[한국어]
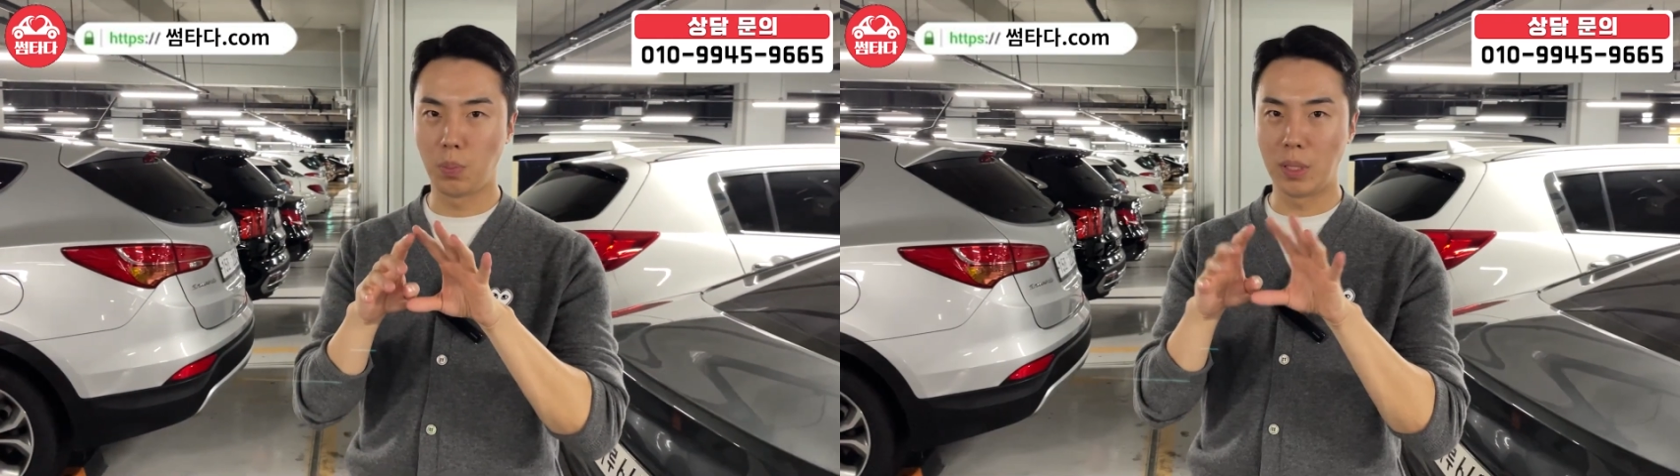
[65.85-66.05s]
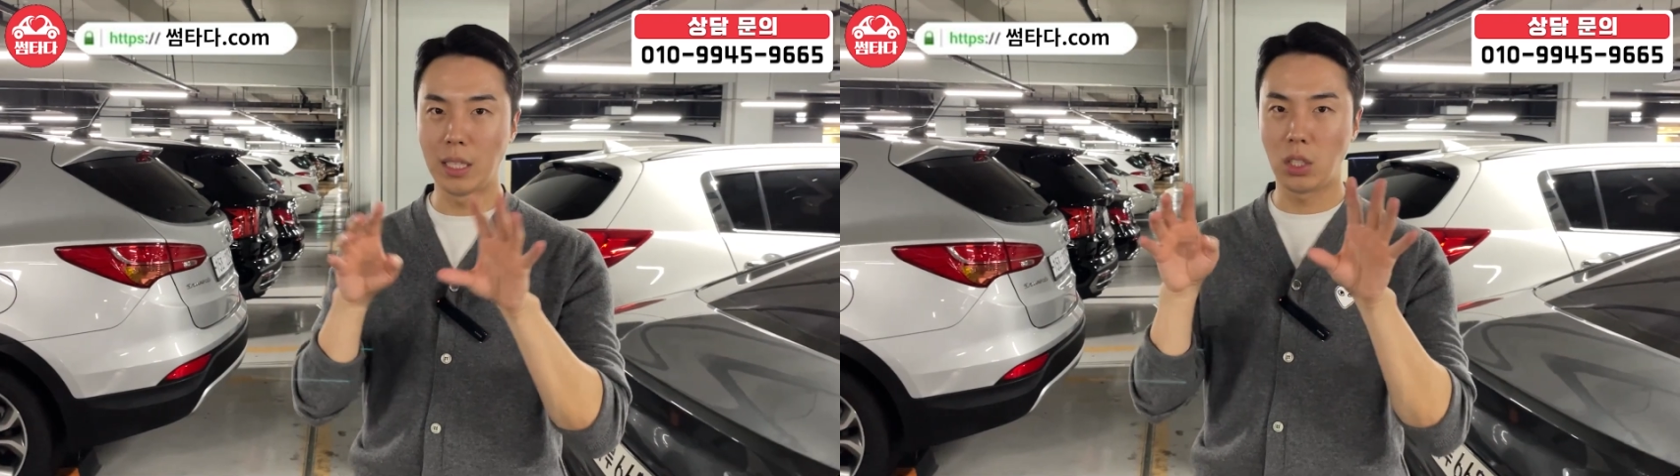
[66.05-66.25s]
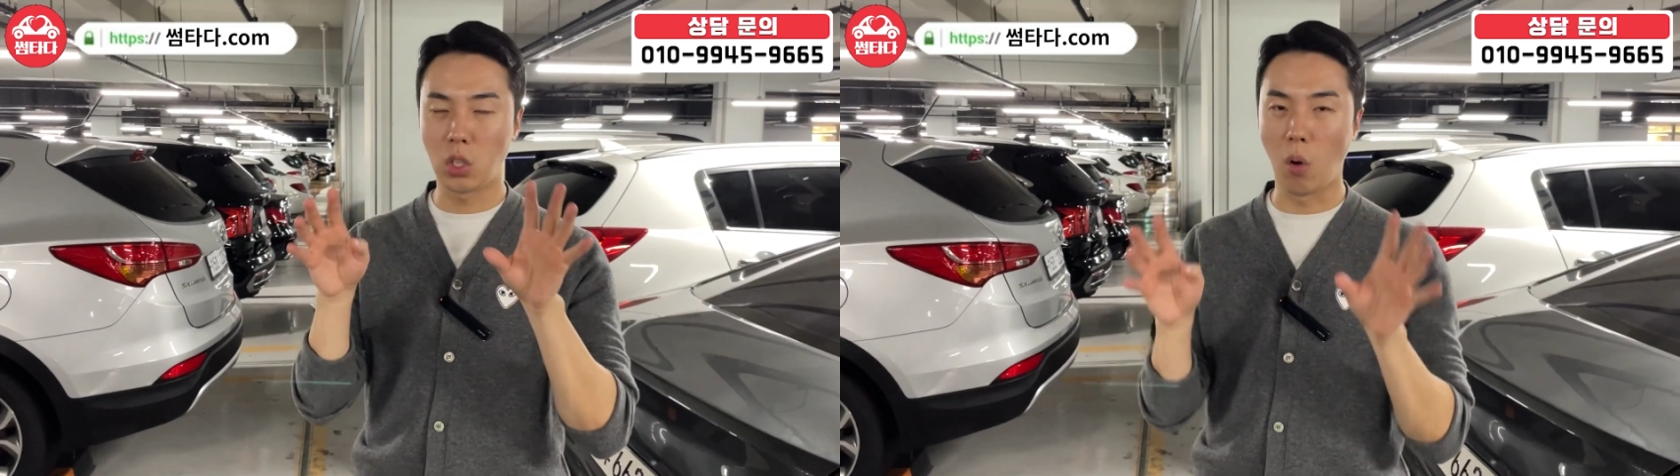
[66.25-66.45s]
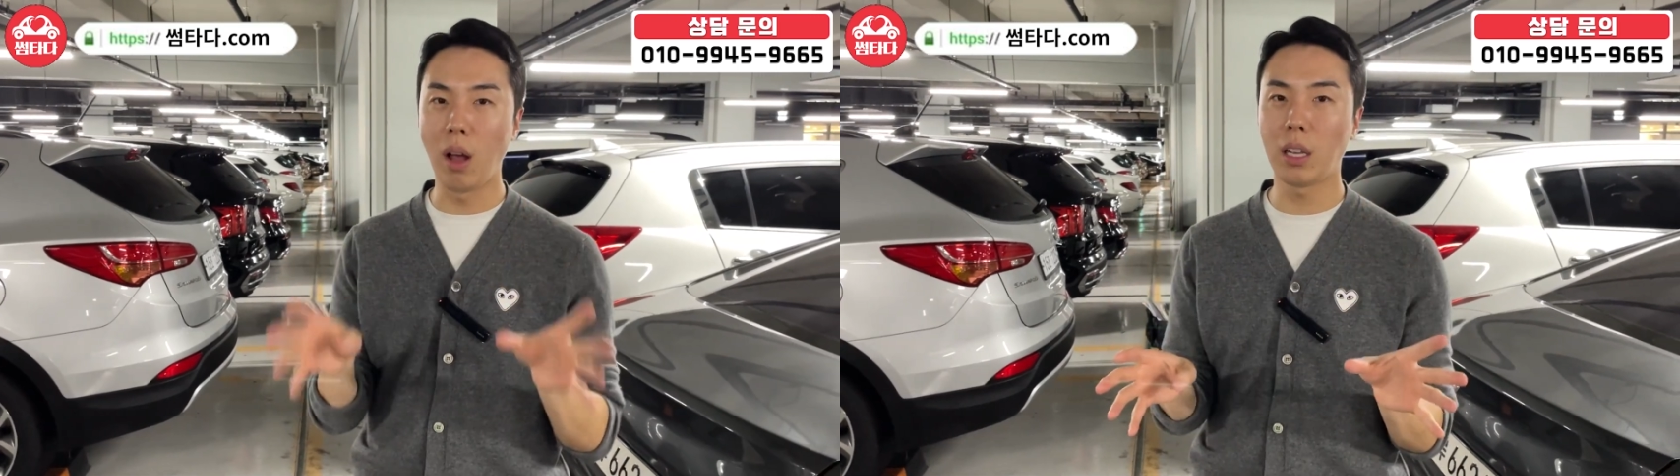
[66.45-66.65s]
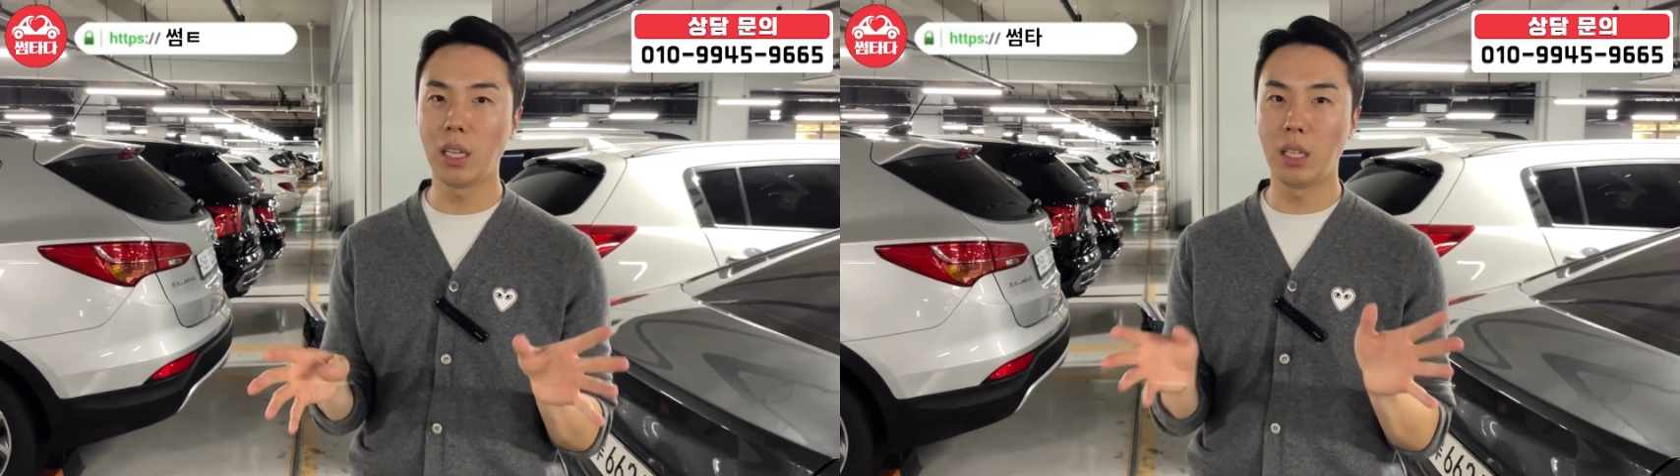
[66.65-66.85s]
그냥
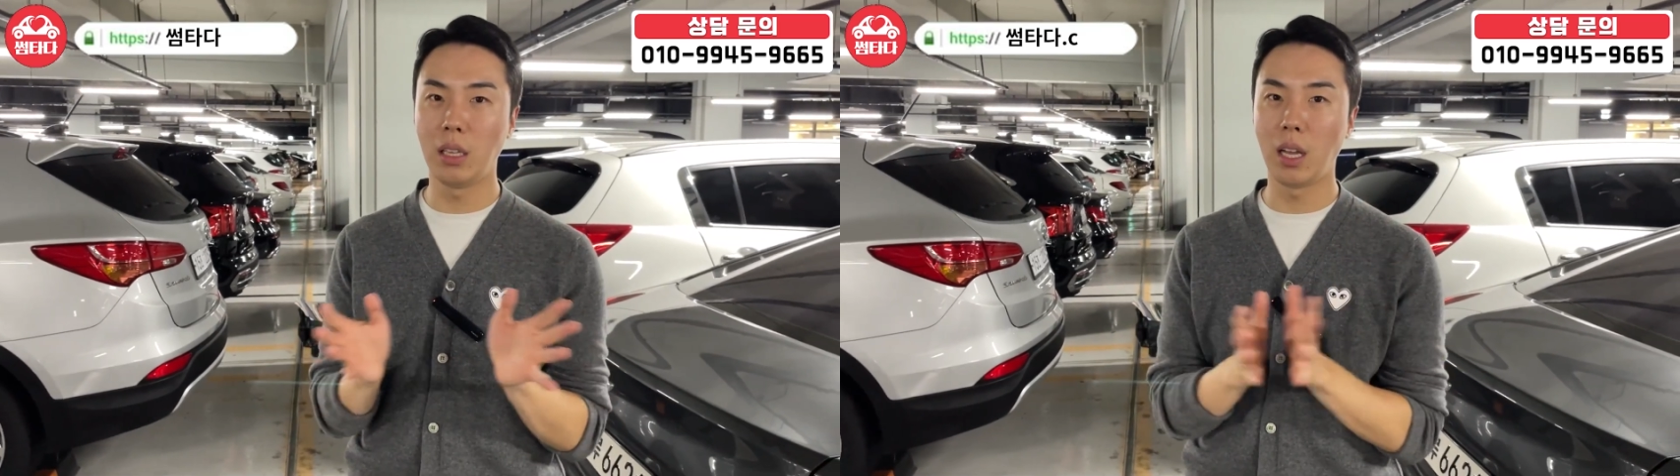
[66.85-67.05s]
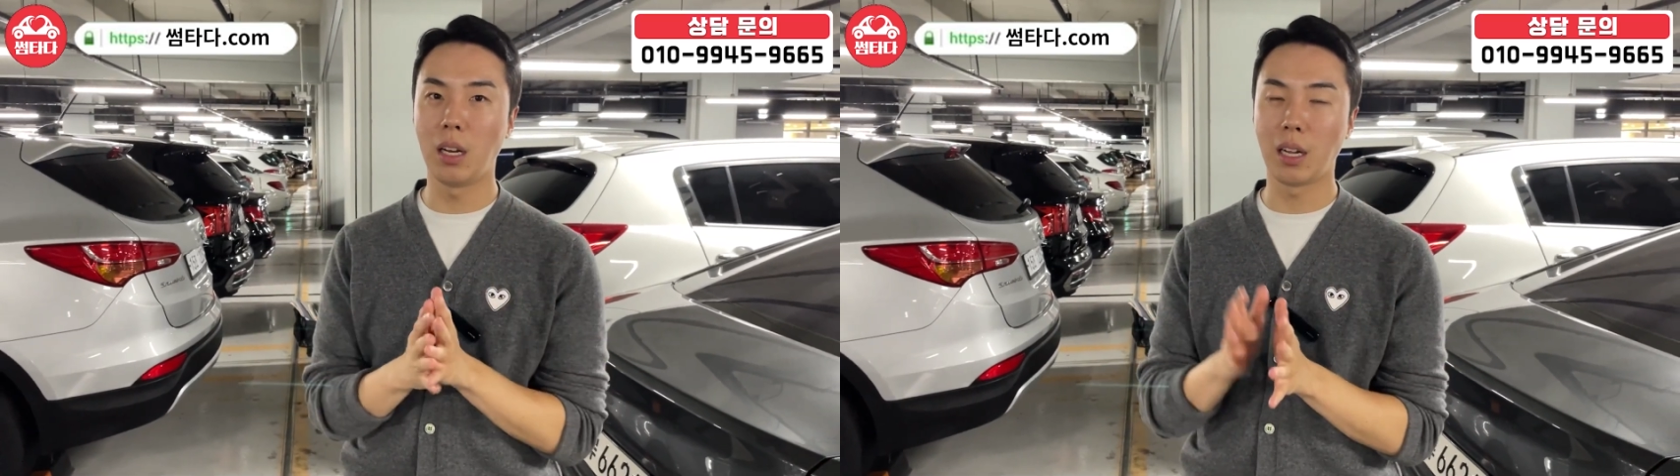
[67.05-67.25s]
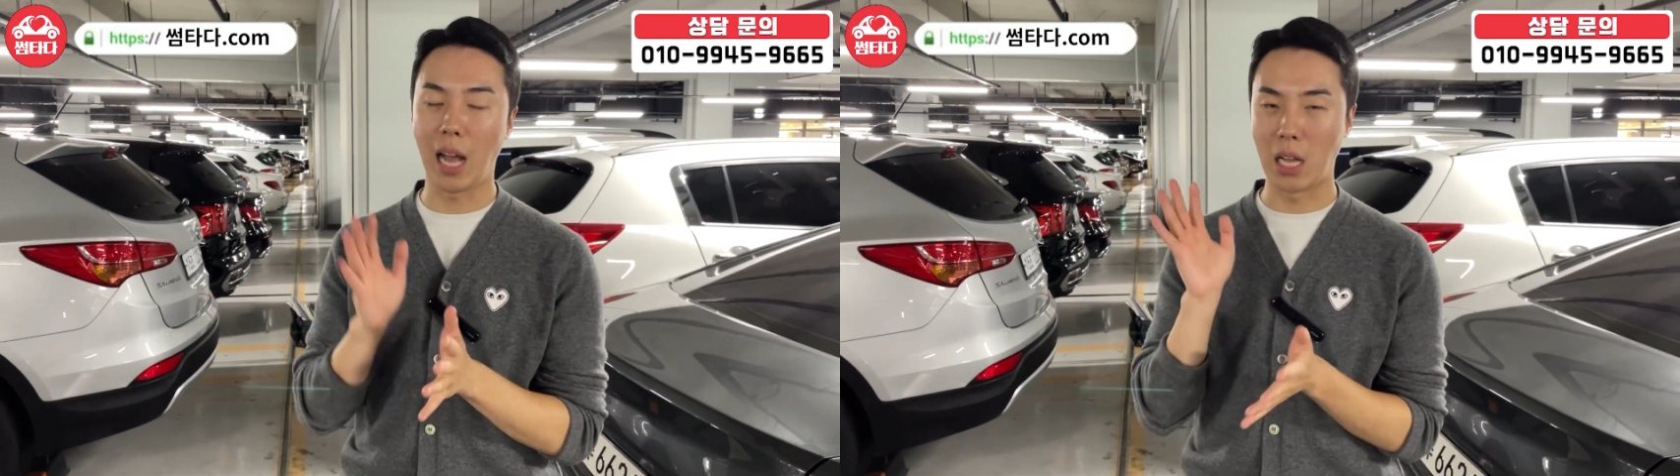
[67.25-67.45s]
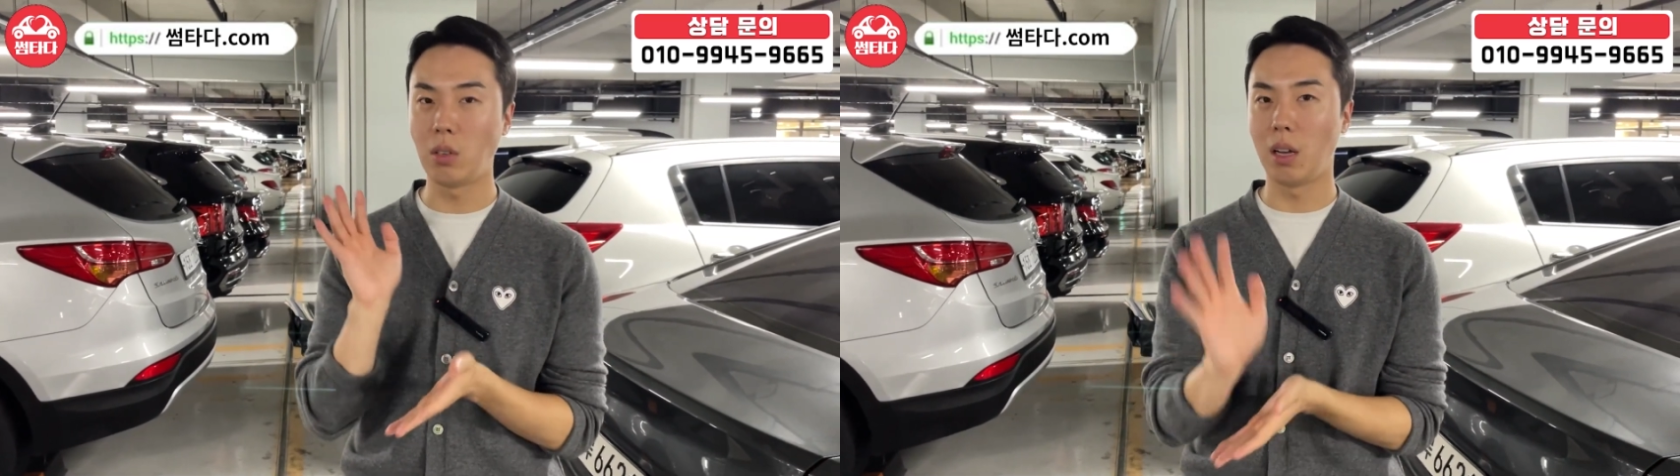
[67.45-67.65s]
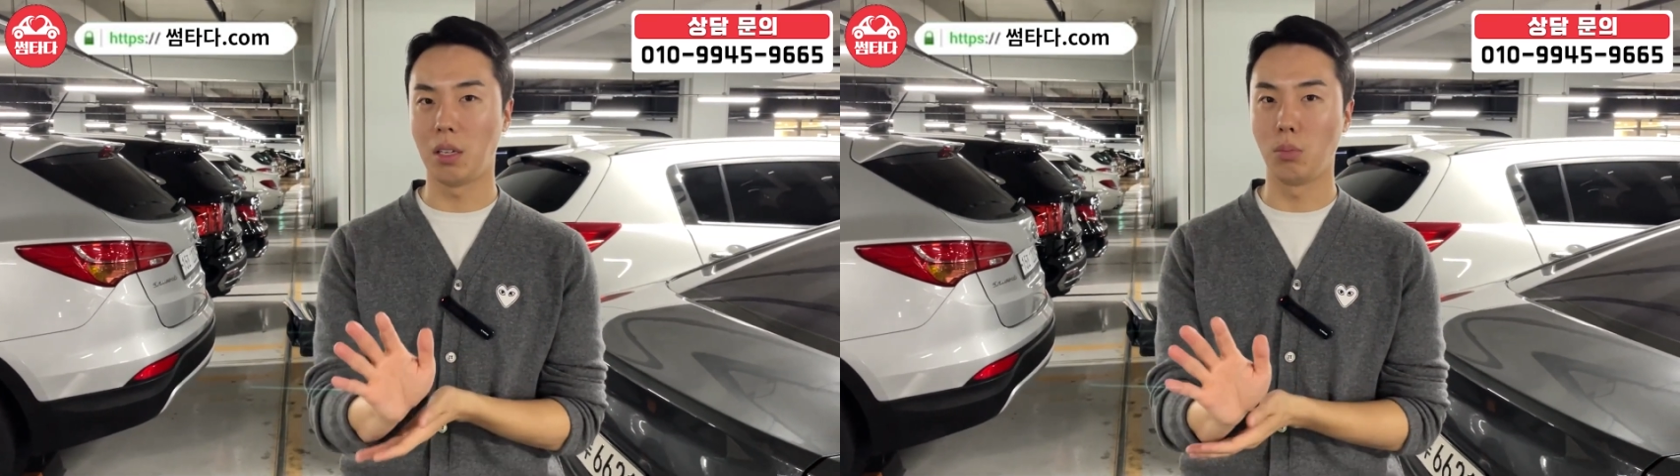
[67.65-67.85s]
정확히 디테일을 가져가세요